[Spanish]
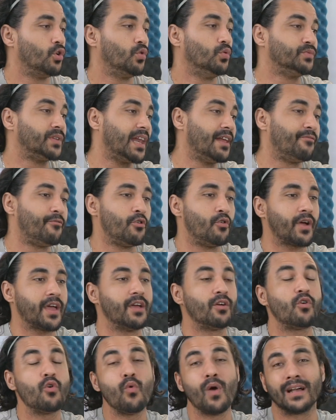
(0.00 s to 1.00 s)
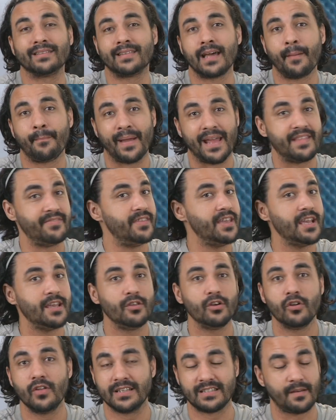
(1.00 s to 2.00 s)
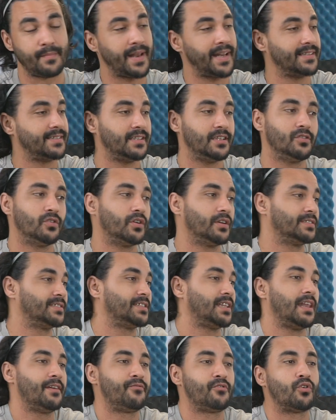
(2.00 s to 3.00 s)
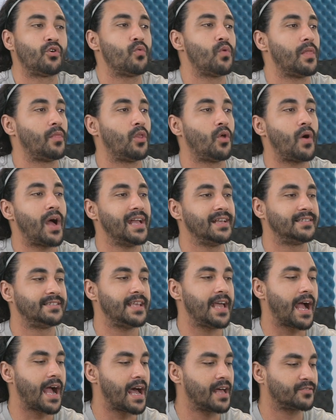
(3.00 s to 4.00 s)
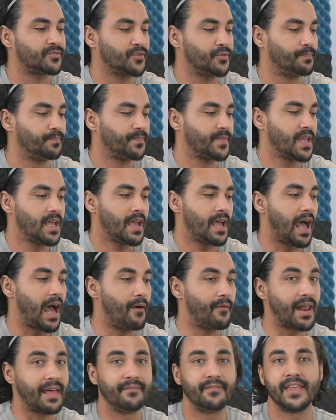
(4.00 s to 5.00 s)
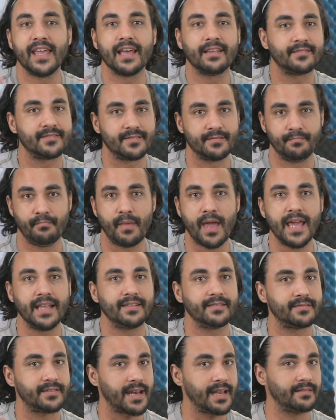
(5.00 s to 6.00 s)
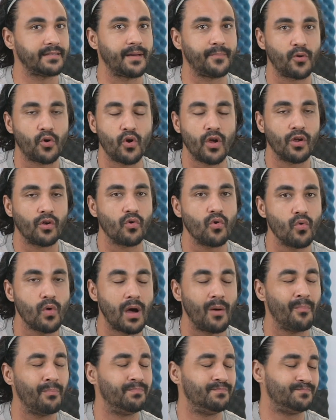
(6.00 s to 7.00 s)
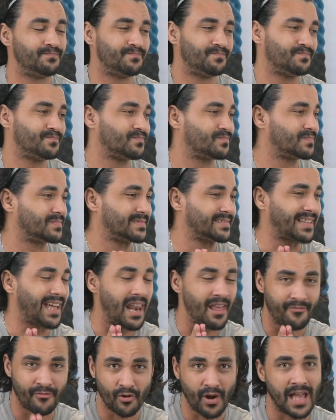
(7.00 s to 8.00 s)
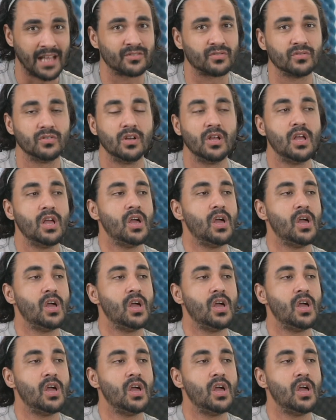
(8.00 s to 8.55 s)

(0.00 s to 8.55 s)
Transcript: Un teléfono que en Cuba está perdido, desaparecido. Ese teléfono en Cuba no hay. Si acaso Habrán 10 Mate 30 Pro en Cuba, un telefonazo.